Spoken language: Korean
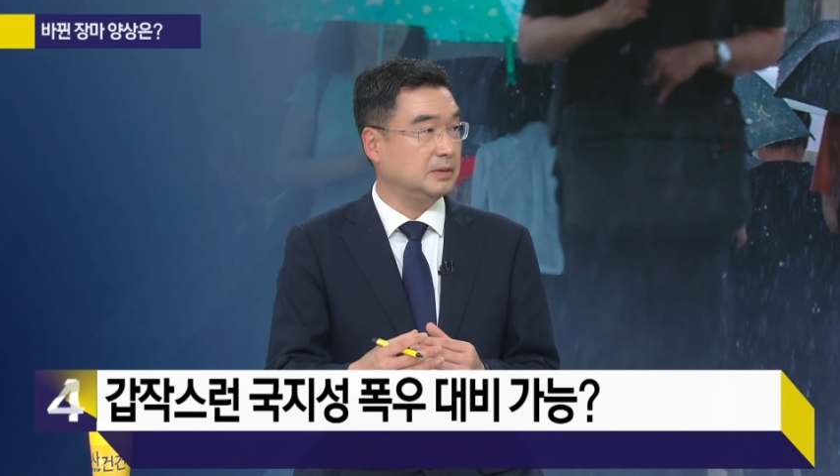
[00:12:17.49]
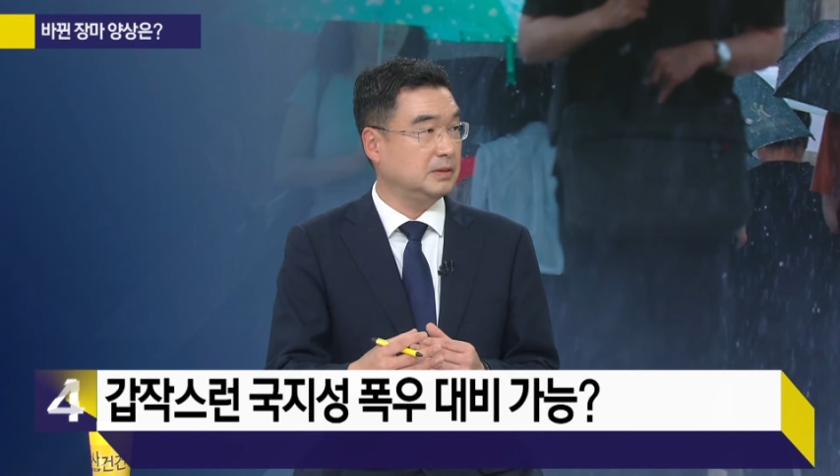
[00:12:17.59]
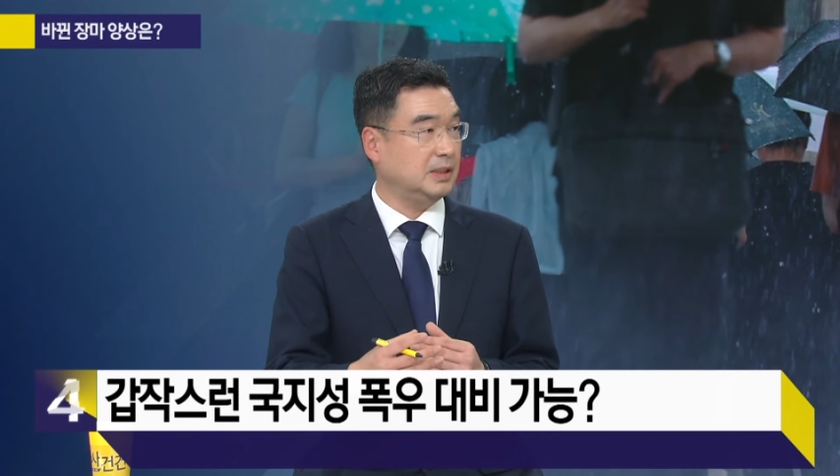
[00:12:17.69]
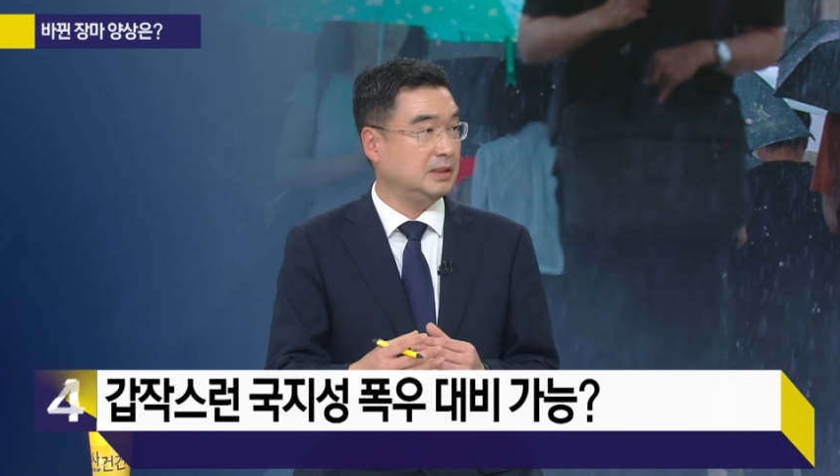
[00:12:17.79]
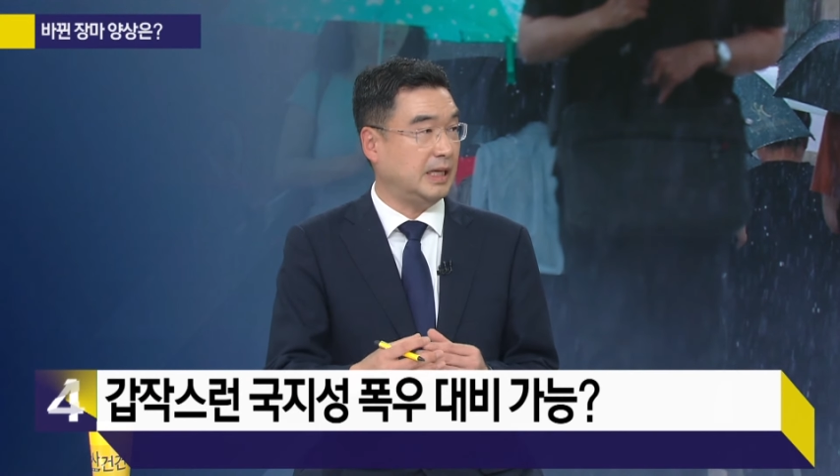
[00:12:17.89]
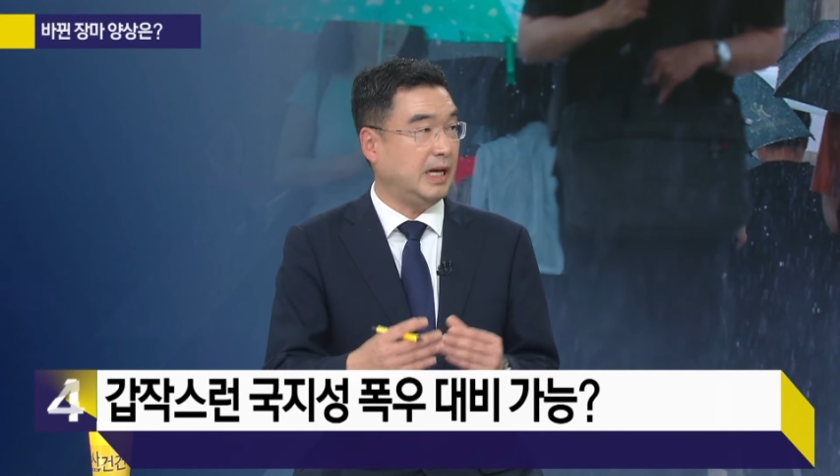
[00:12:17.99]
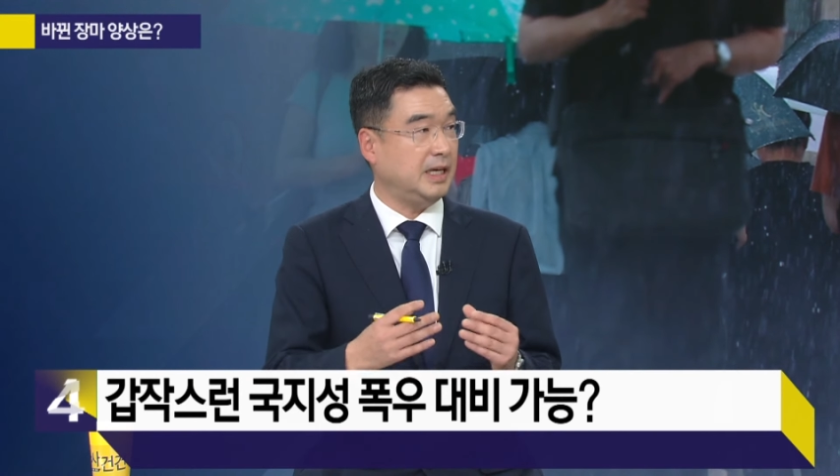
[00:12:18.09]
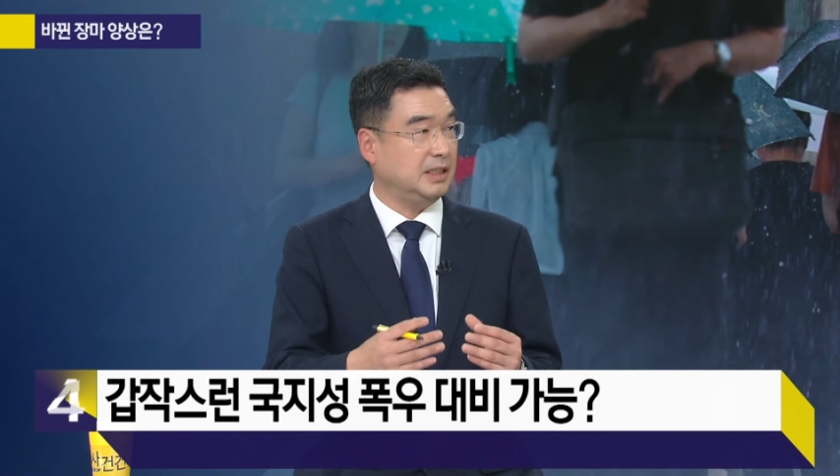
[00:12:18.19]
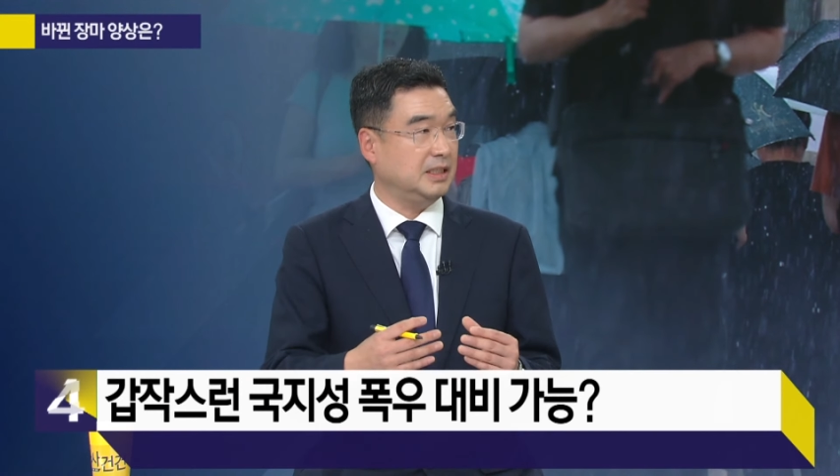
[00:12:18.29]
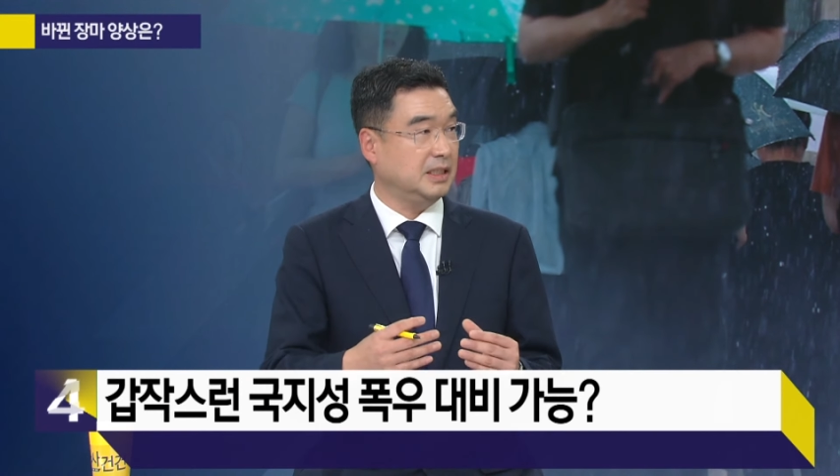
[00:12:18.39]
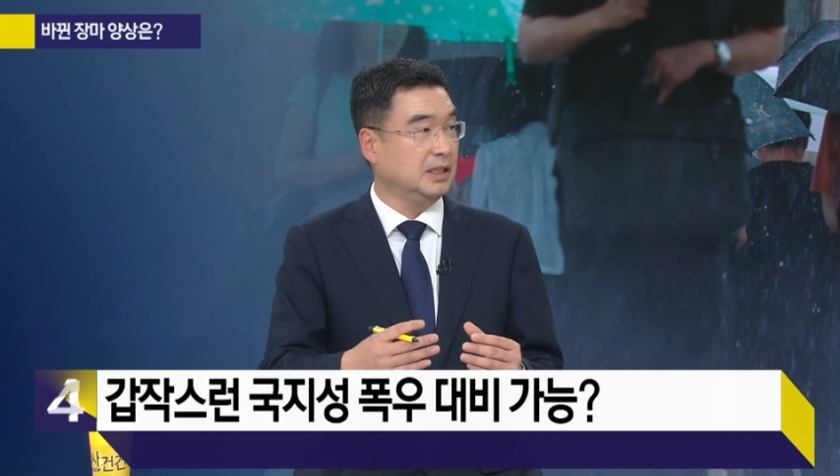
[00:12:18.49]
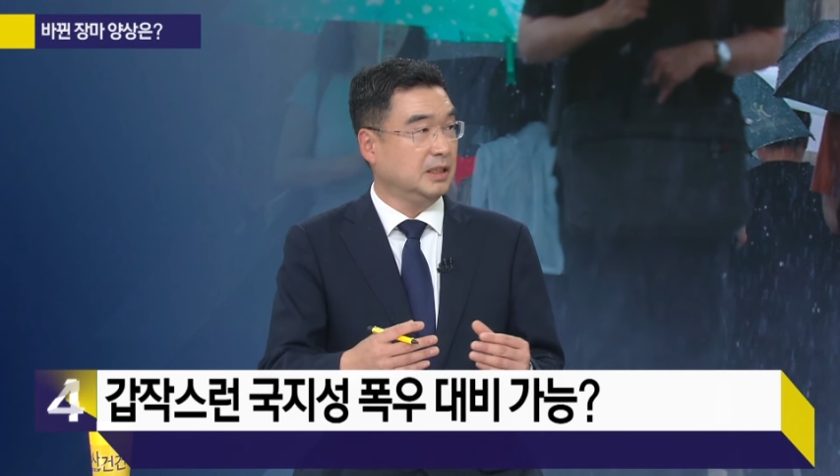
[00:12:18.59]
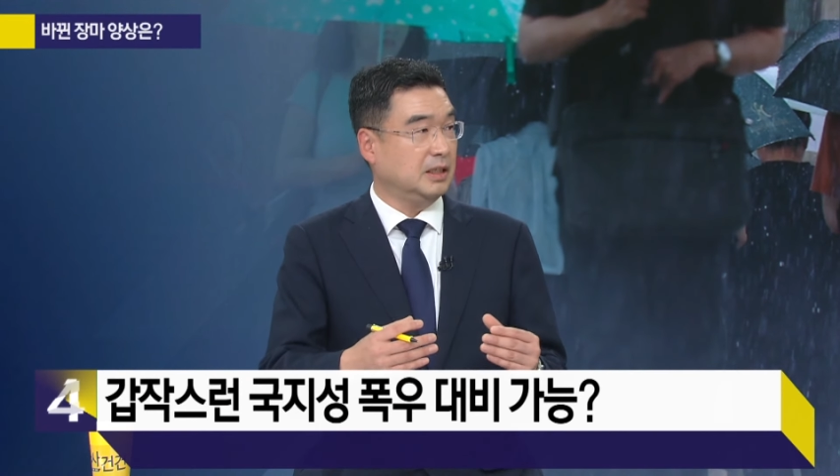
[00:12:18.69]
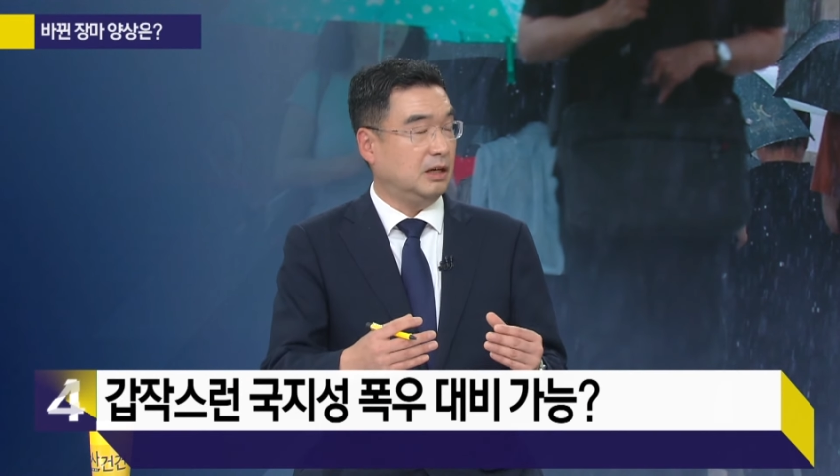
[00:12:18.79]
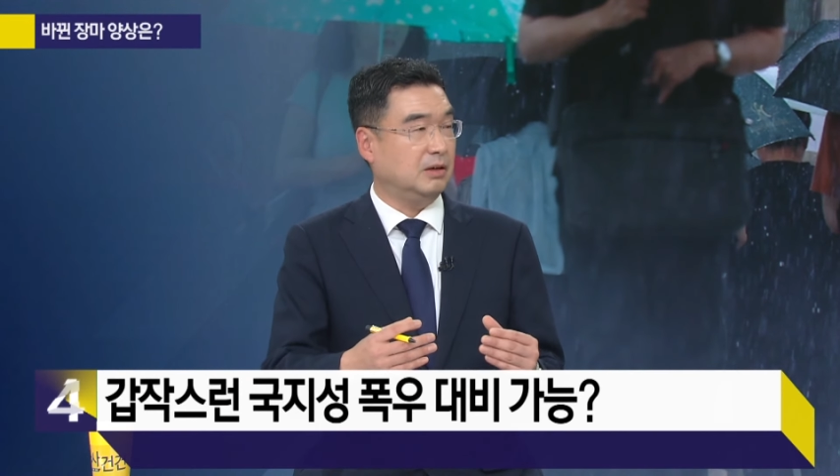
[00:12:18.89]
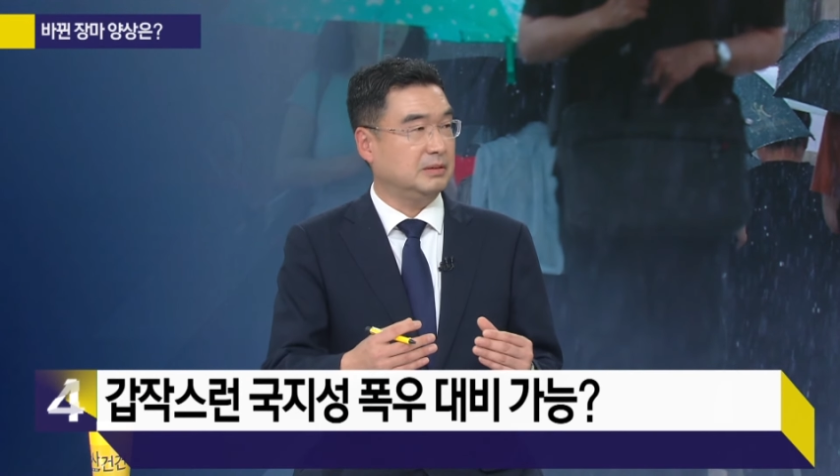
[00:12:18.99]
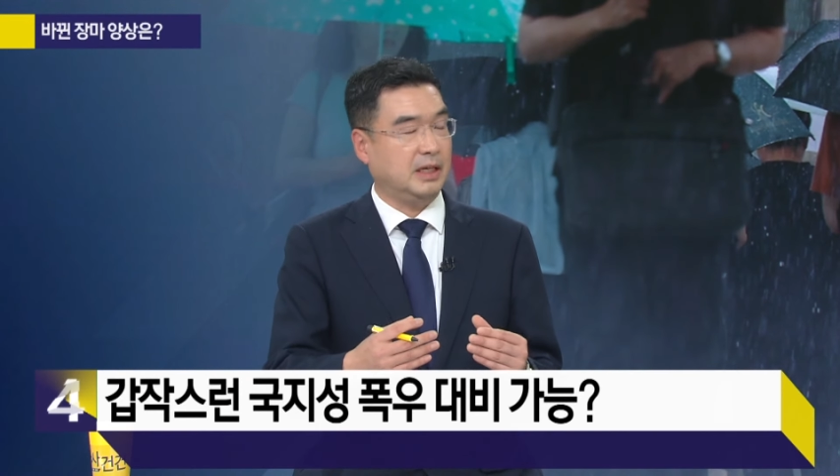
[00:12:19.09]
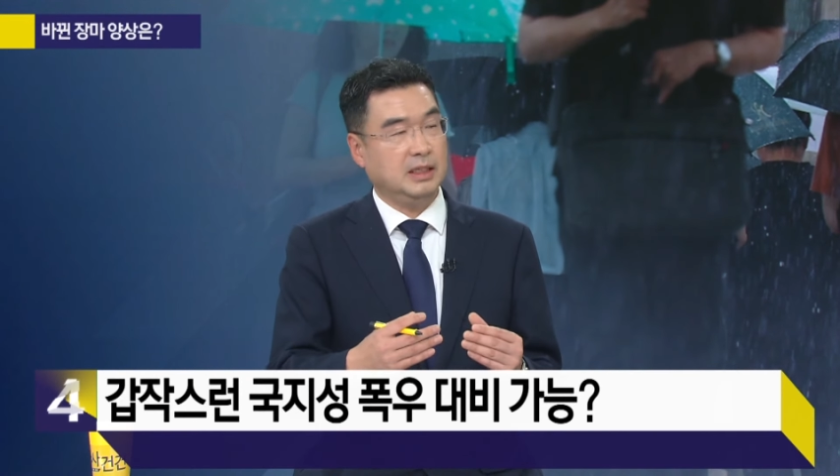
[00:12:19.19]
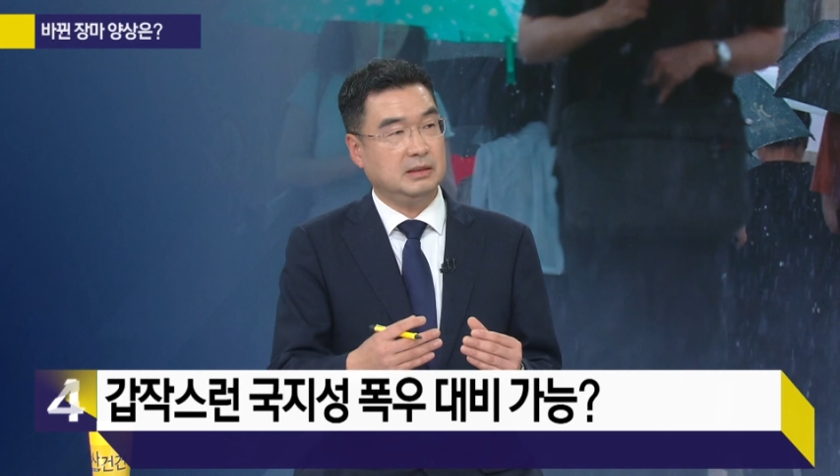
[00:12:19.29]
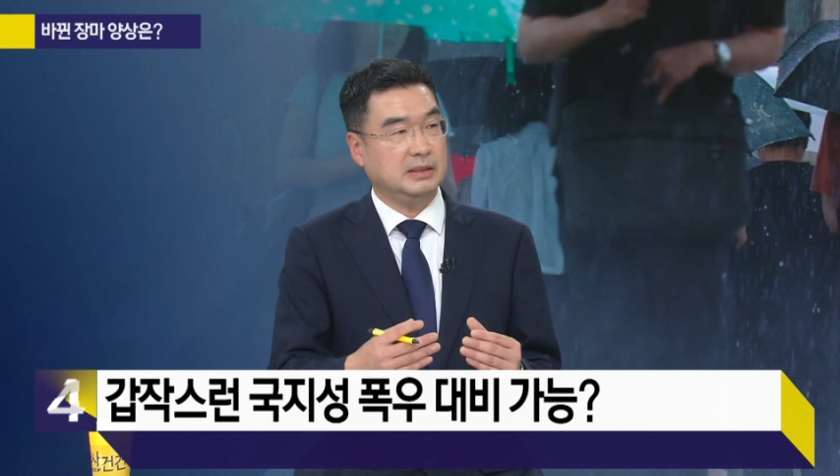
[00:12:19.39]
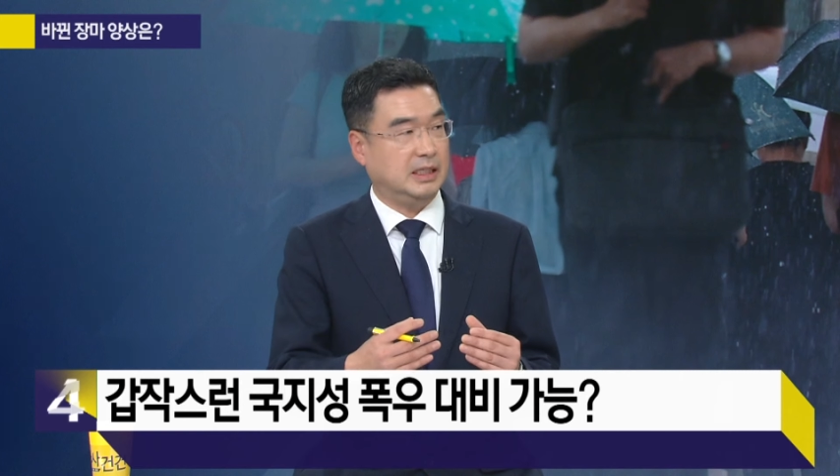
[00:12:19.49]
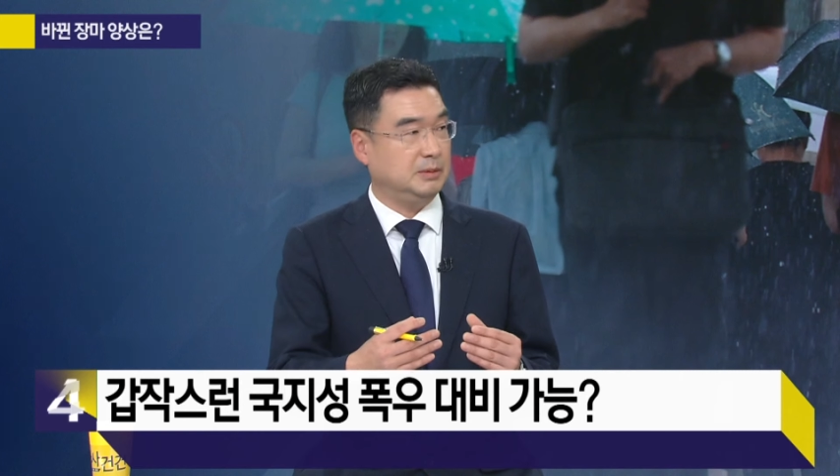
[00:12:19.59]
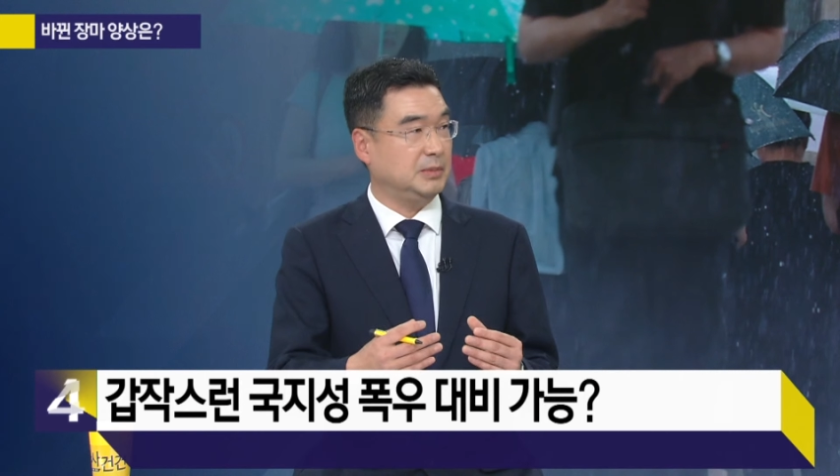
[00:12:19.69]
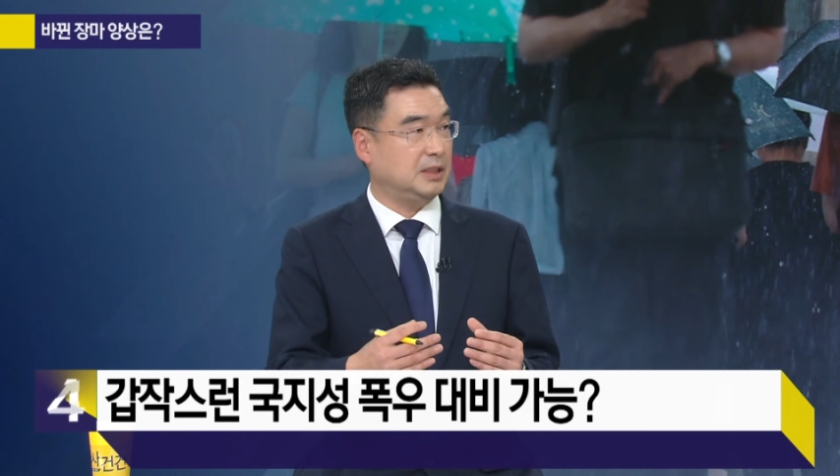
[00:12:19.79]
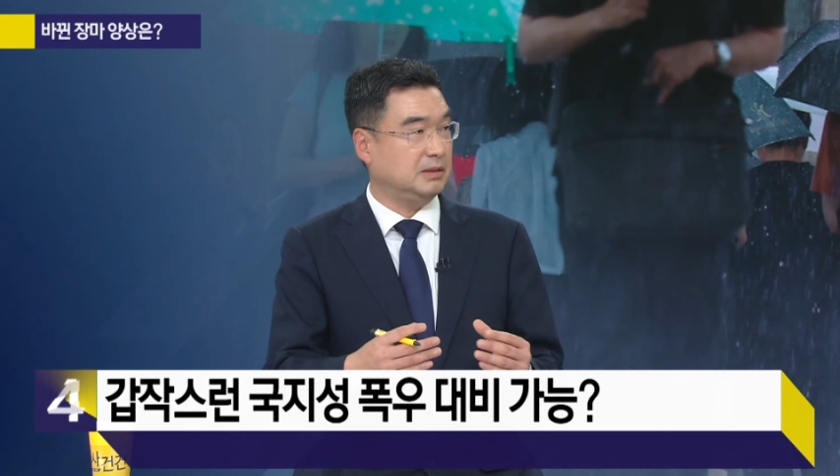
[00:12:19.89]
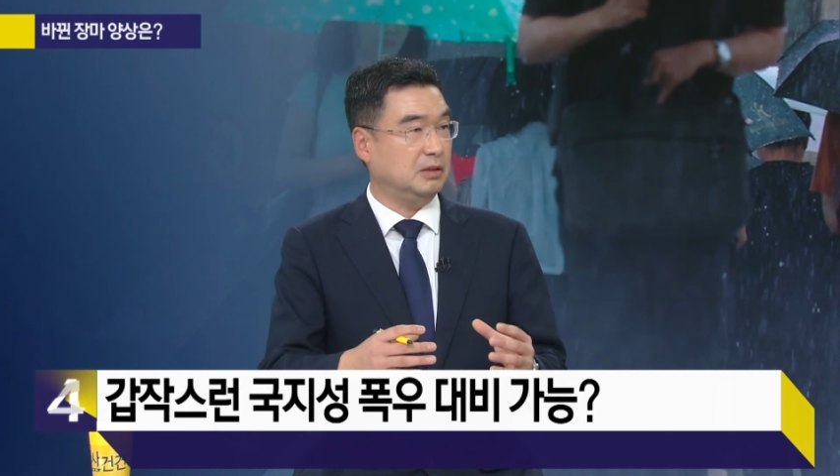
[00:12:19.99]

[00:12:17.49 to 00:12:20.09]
그런데 다행히, 어, 다행은 아닙니다.